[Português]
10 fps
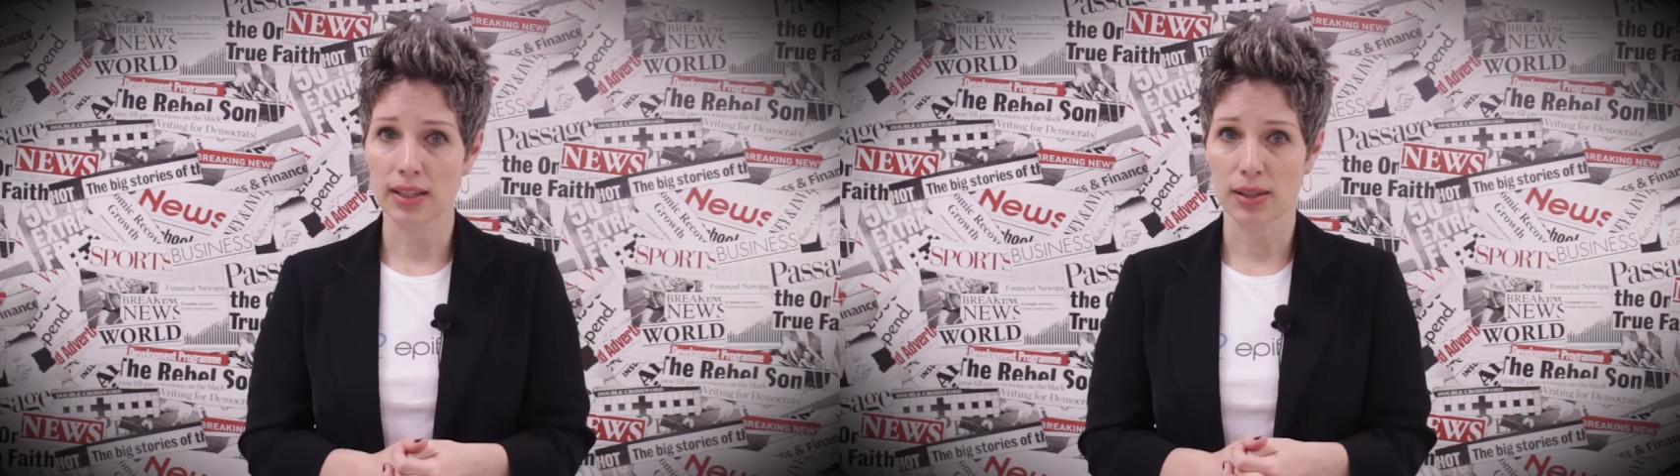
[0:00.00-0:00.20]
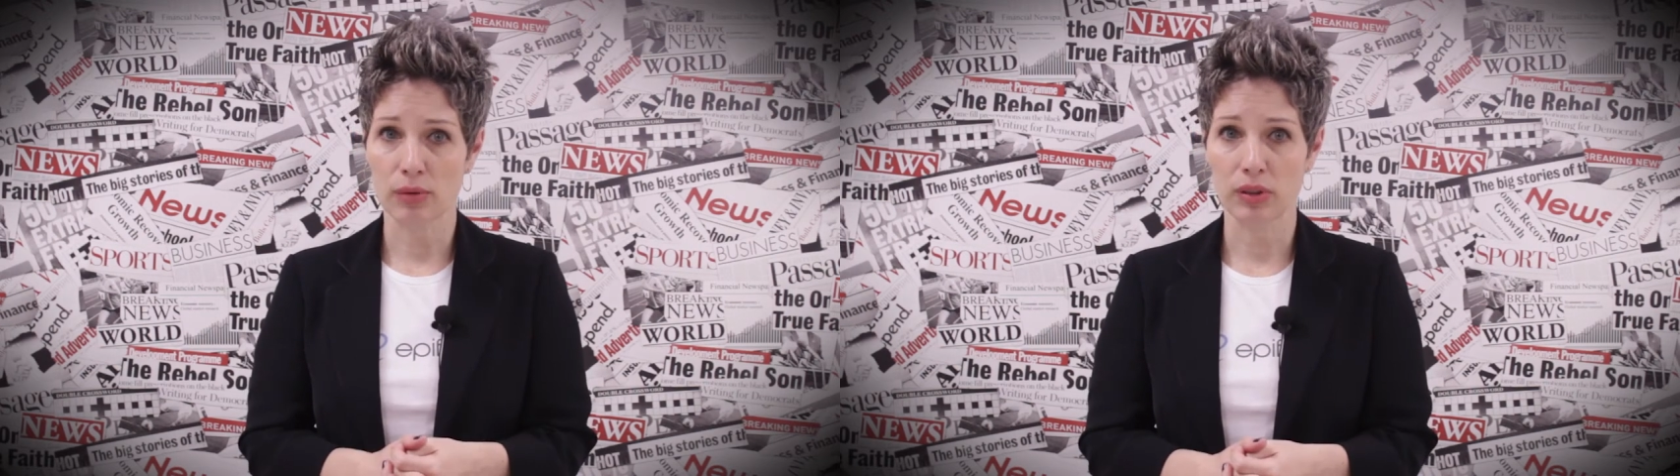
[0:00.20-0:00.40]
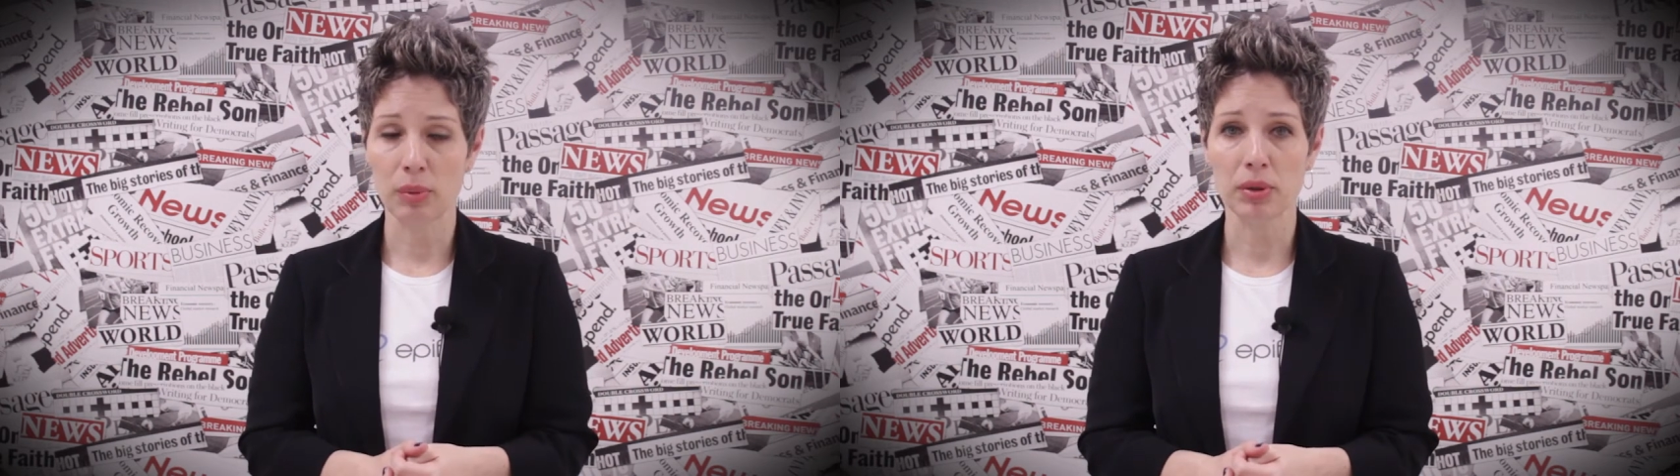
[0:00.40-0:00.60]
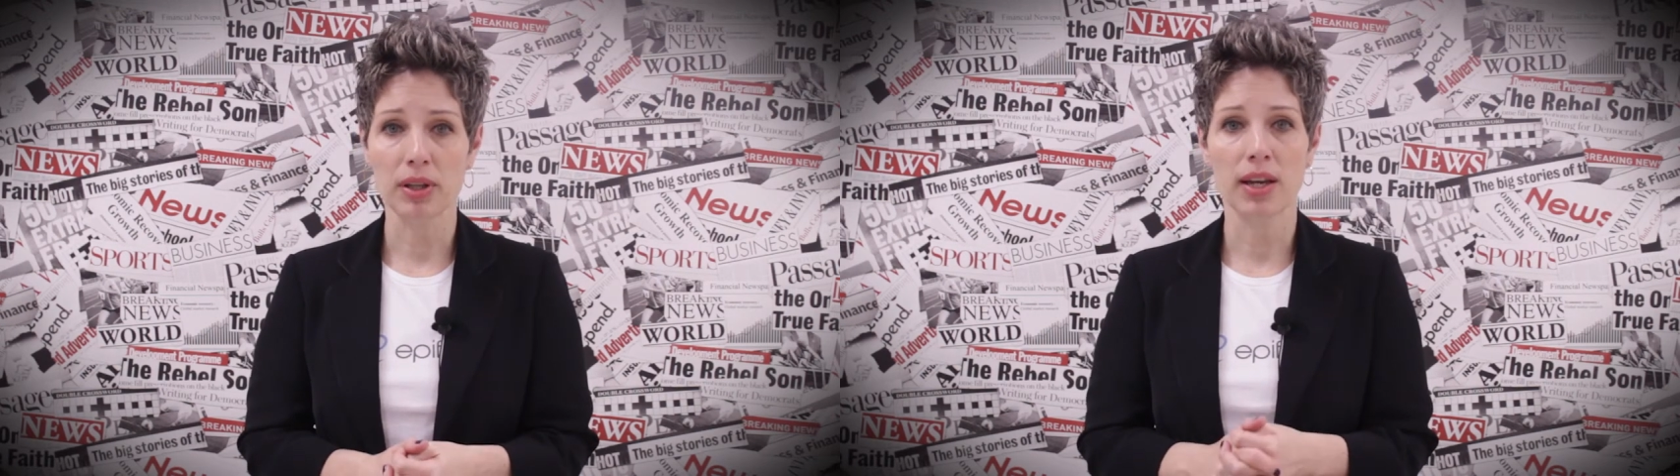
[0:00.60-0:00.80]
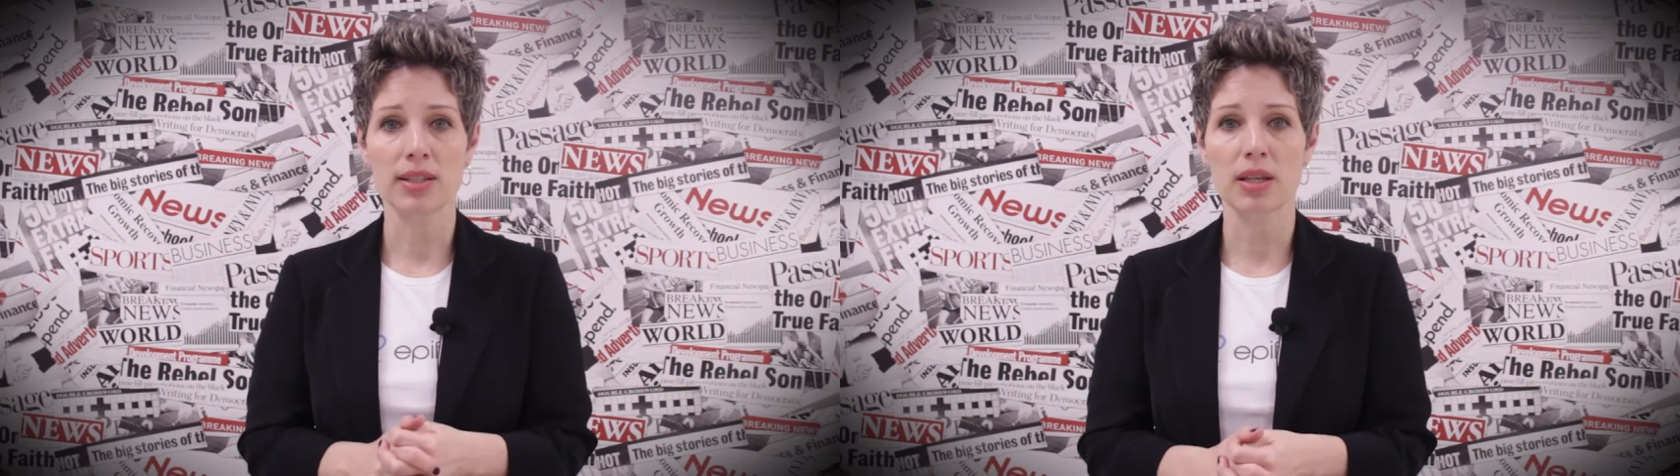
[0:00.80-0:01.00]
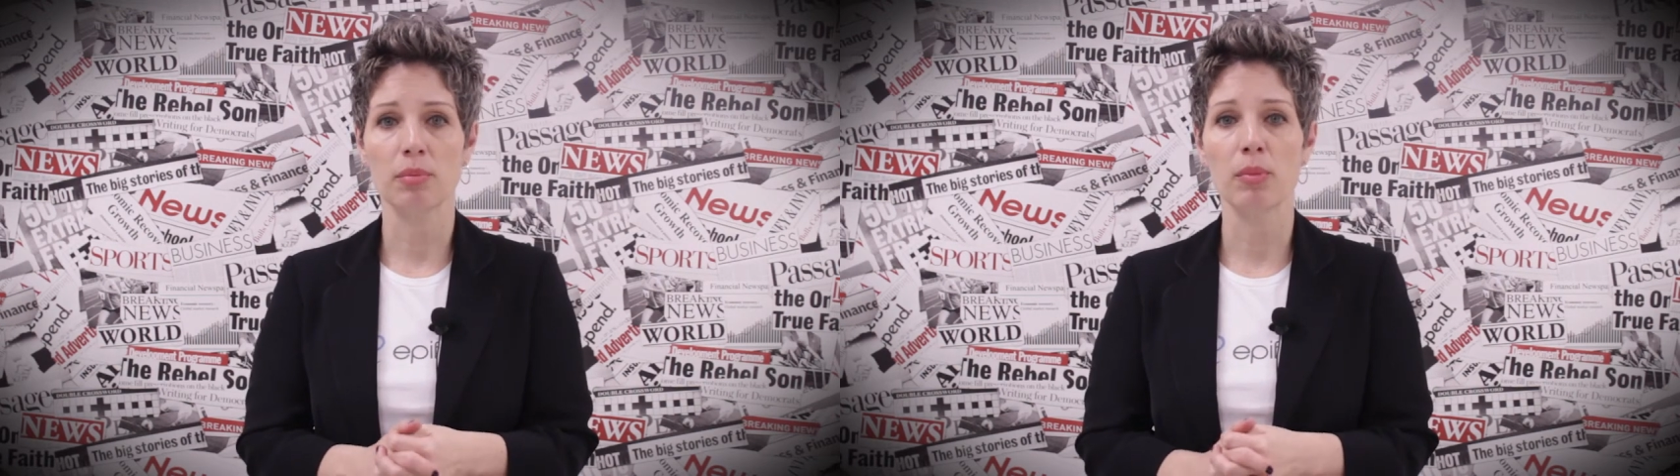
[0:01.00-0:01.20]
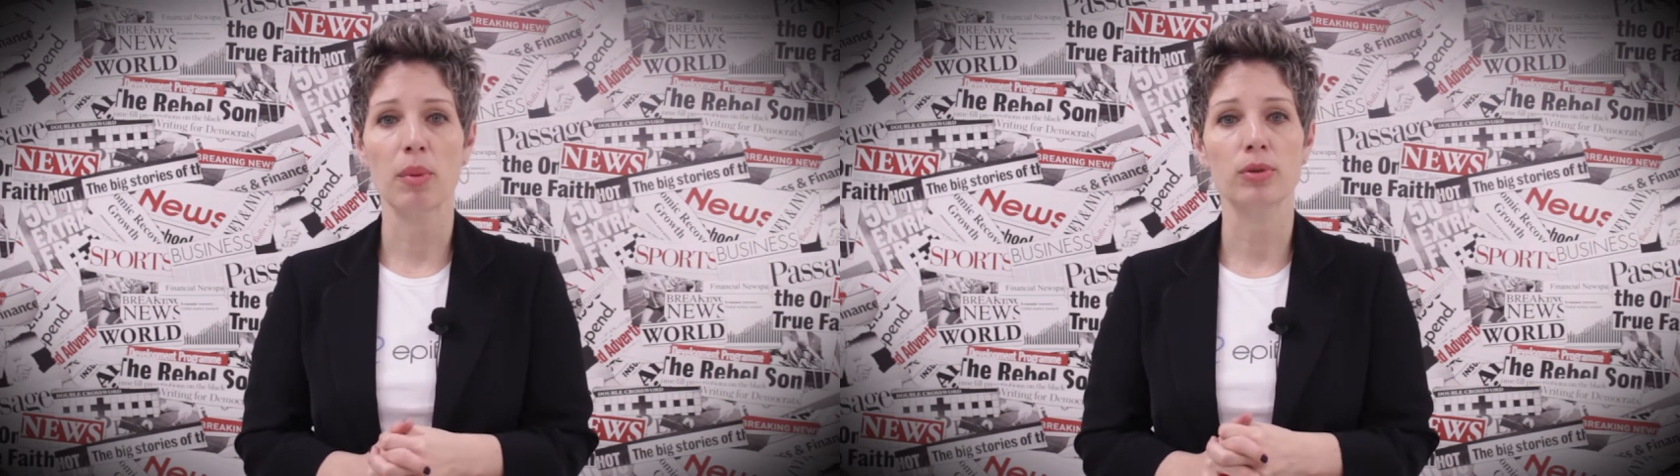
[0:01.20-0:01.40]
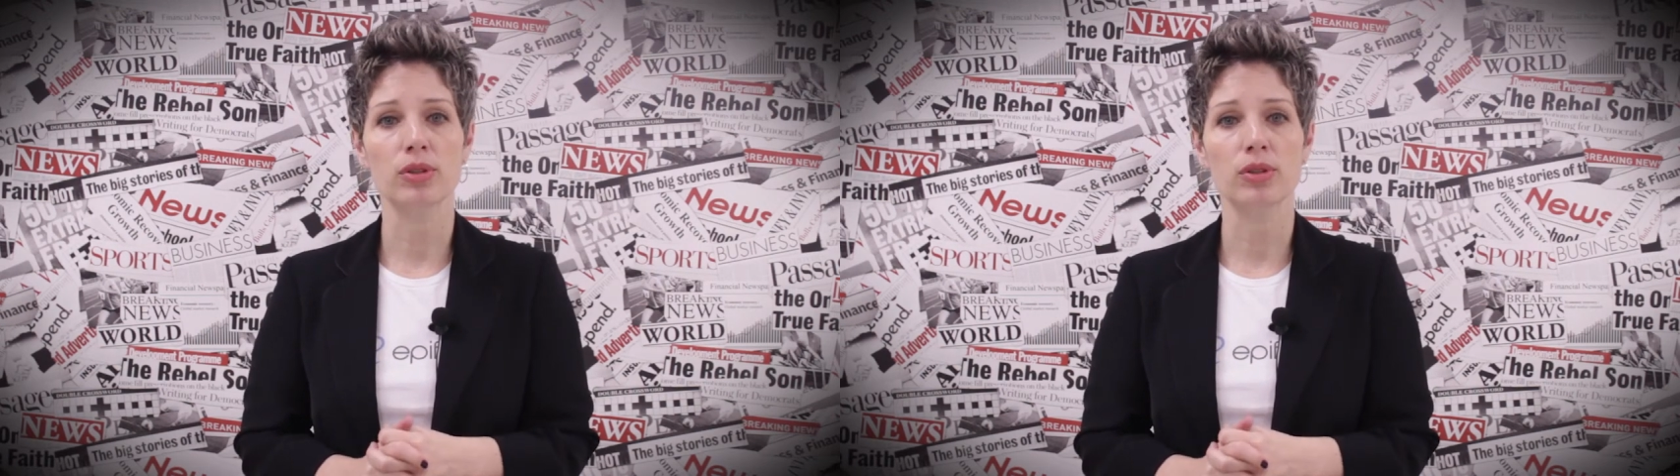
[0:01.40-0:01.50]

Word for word: lista VIP e receber uma